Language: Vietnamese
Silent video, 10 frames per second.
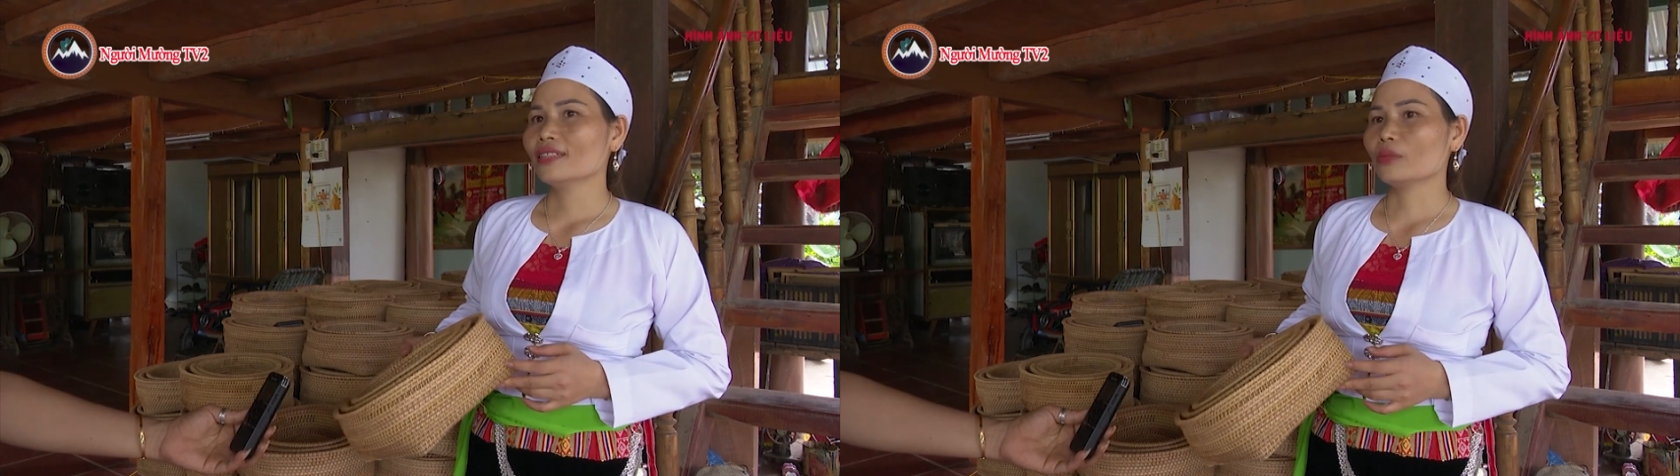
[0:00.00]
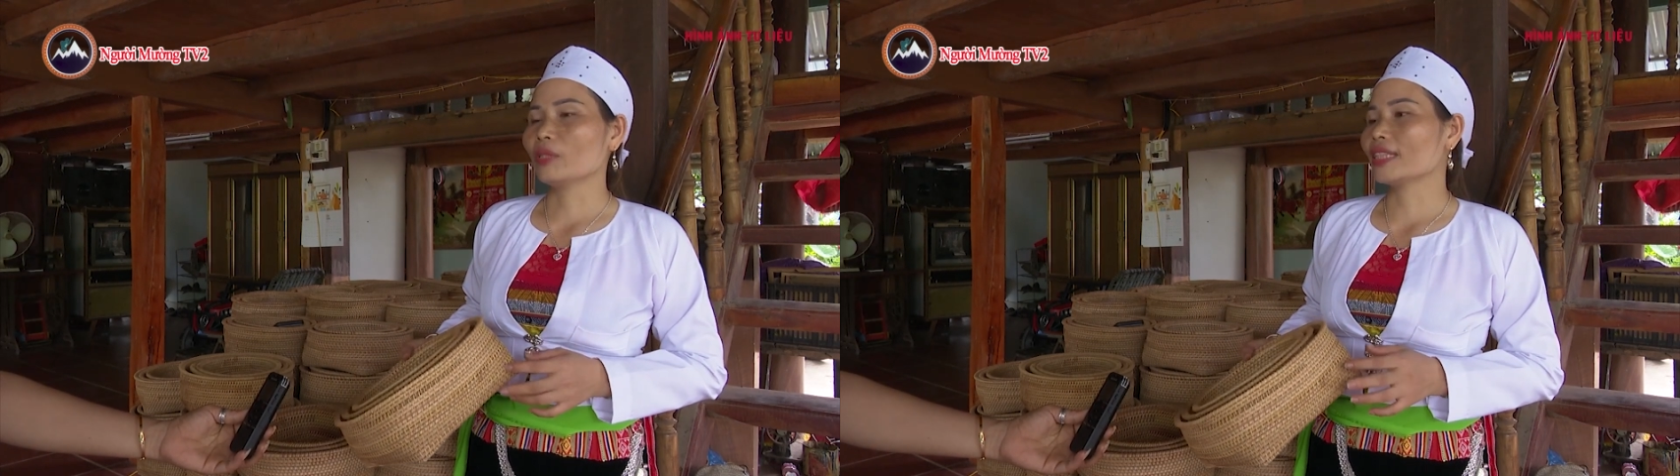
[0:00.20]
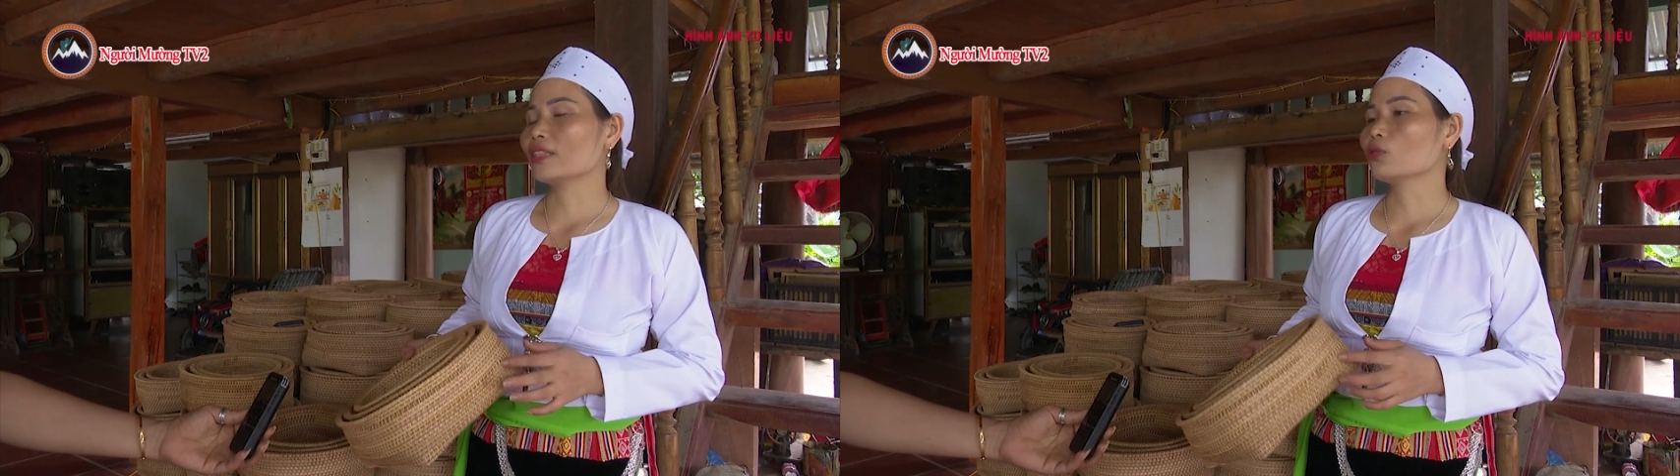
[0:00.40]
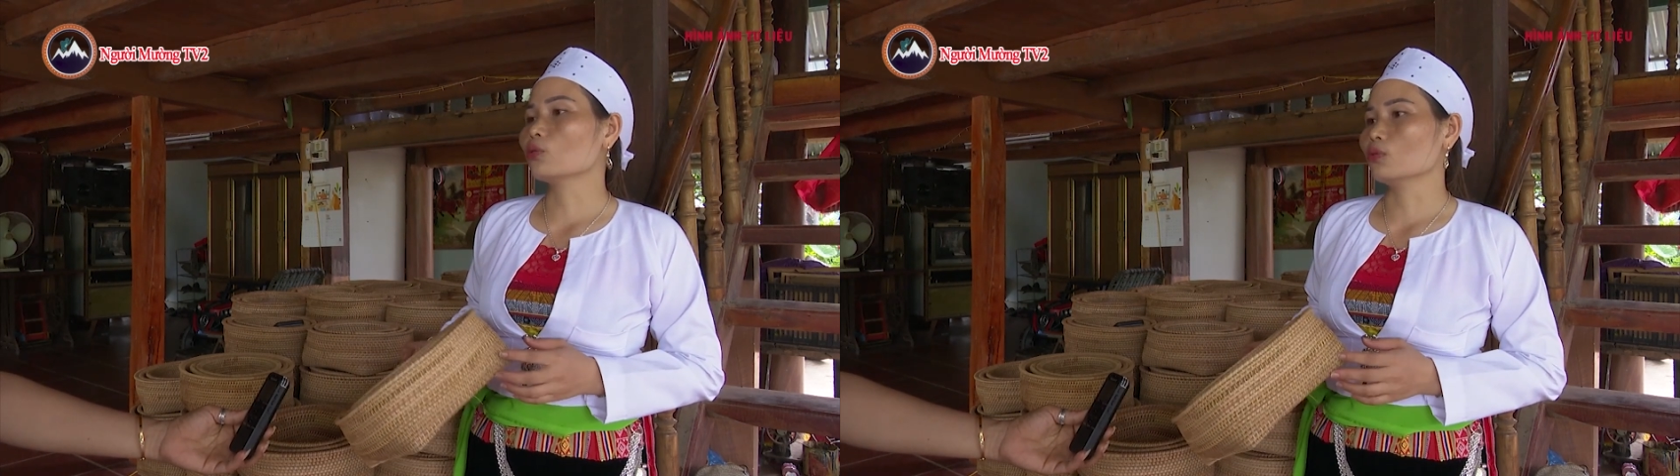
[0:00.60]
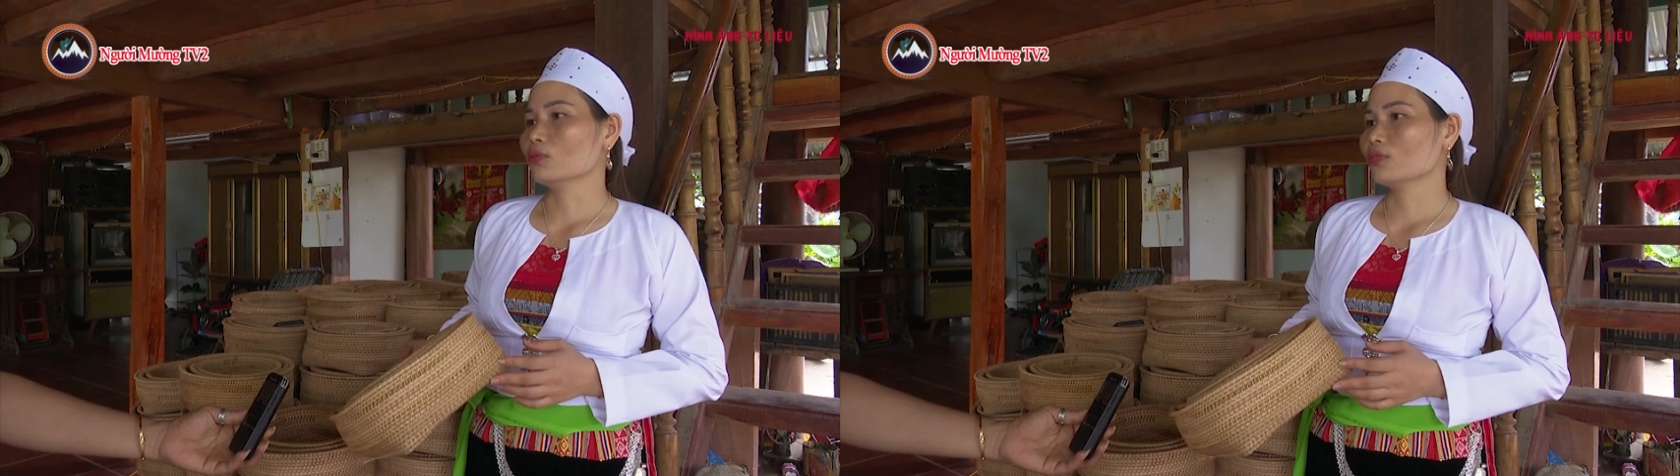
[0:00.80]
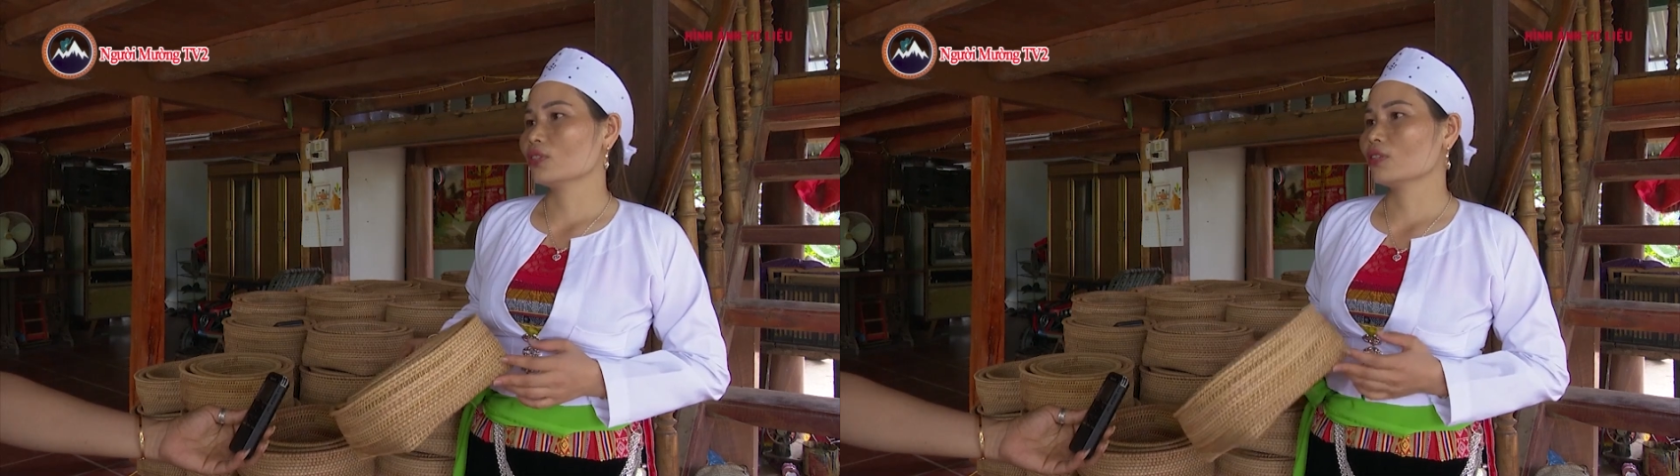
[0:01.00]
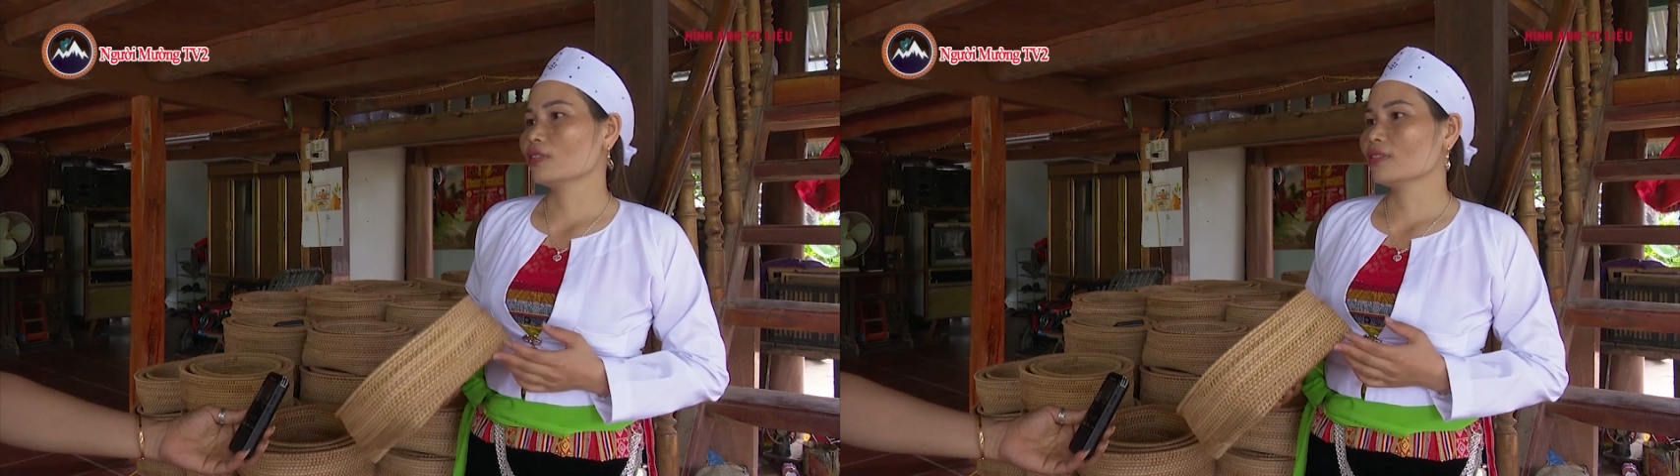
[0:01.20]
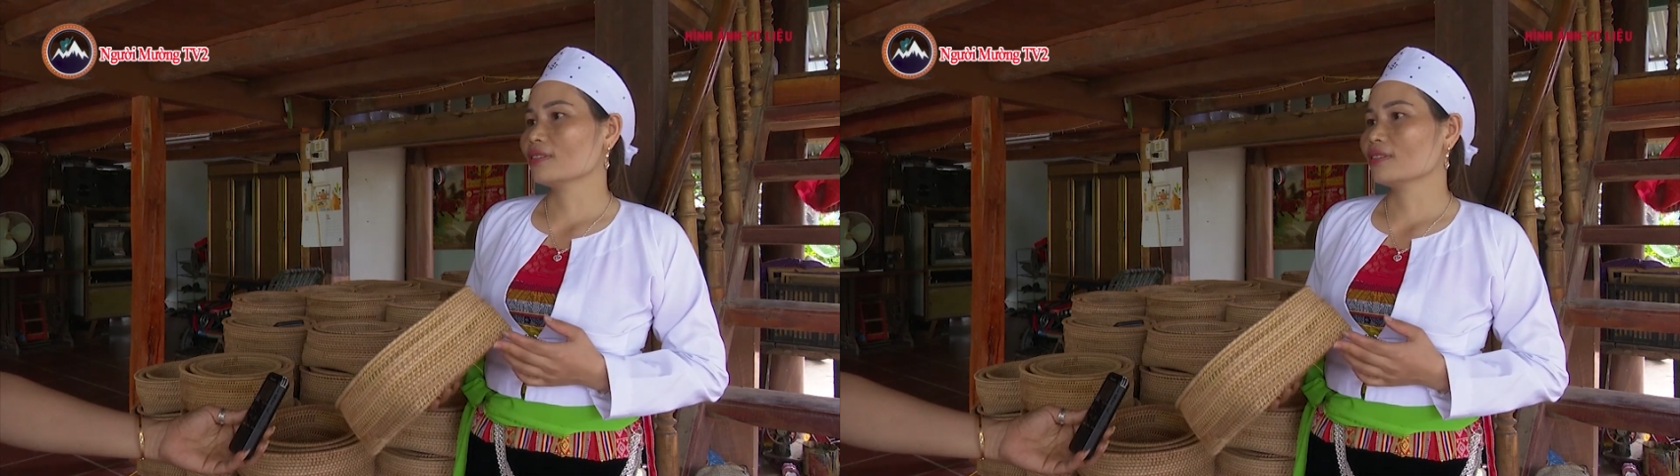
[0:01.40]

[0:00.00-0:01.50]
thì mình tranh thủ thôi